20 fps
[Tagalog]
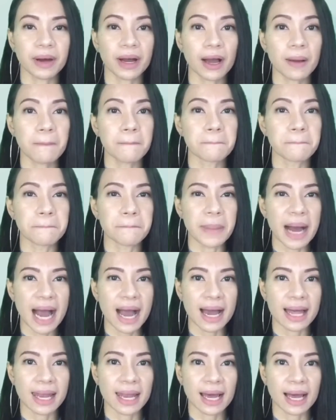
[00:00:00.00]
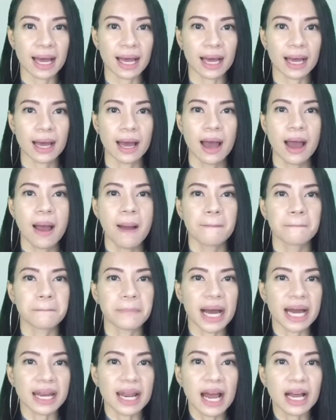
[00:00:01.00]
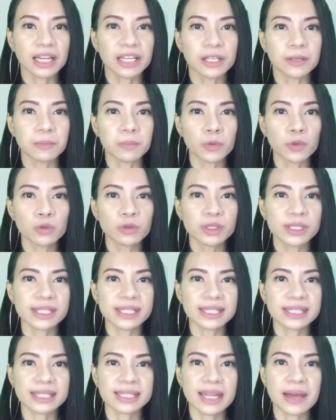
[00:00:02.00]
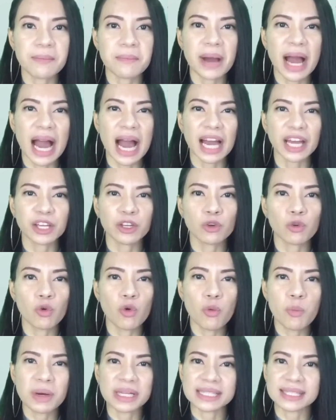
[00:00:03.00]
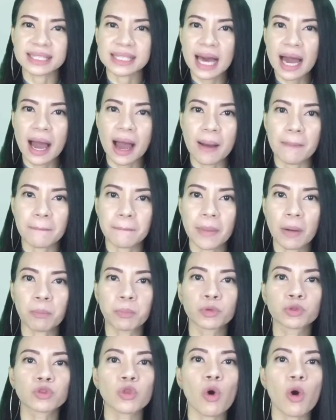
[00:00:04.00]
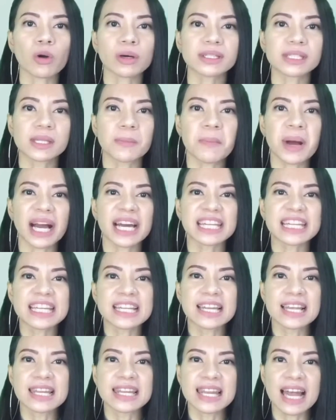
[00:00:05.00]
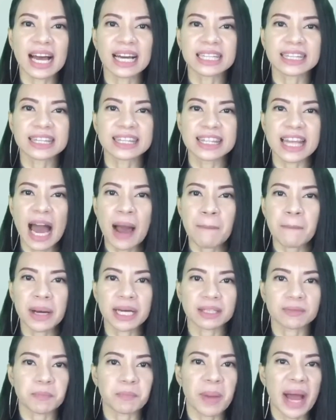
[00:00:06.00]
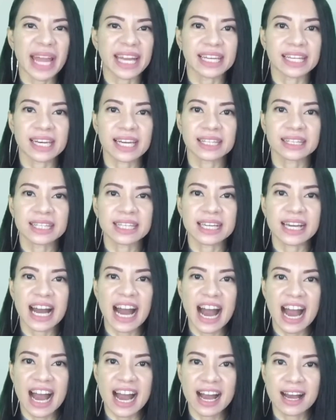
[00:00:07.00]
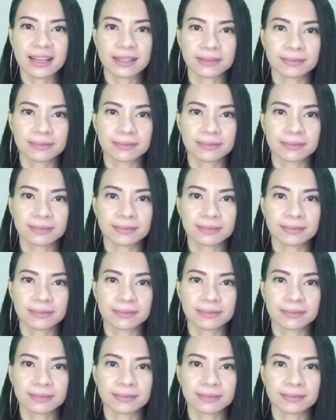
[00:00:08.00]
mga bala para ang immune system ay kumasa paputok sa mga nilalang dapat mairadika.